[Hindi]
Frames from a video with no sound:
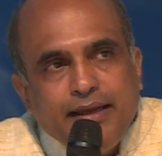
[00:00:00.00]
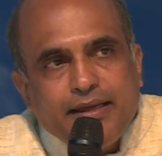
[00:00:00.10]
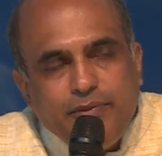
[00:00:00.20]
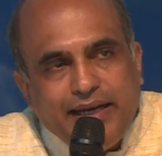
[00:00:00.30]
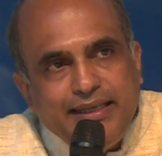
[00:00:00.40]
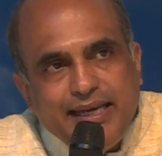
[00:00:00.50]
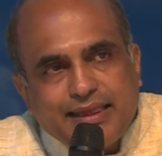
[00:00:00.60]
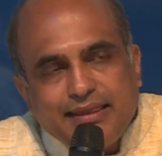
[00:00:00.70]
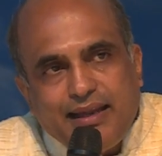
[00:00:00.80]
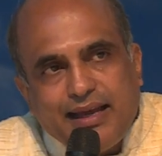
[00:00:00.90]
कि भाई ये
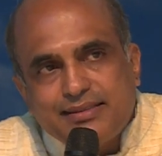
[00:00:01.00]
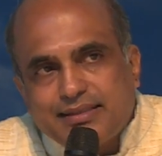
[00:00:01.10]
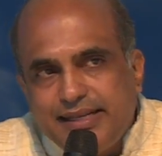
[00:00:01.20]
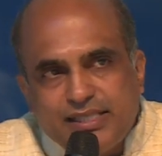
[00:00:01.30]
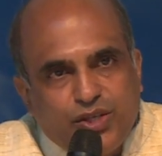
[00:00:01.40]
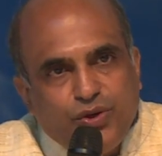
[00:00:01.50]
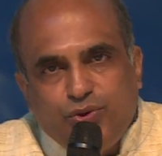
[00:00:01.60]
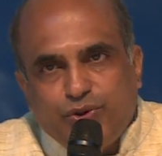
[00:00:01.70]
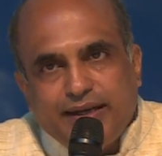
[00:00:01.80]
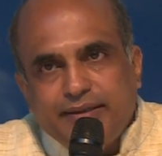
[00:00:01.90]
इतना लैंडस्लाइड्स क्यों
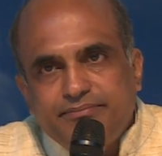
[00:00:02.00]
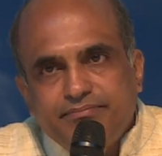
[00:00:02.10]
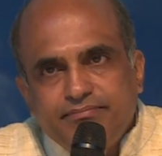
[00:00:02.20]
हो रहा है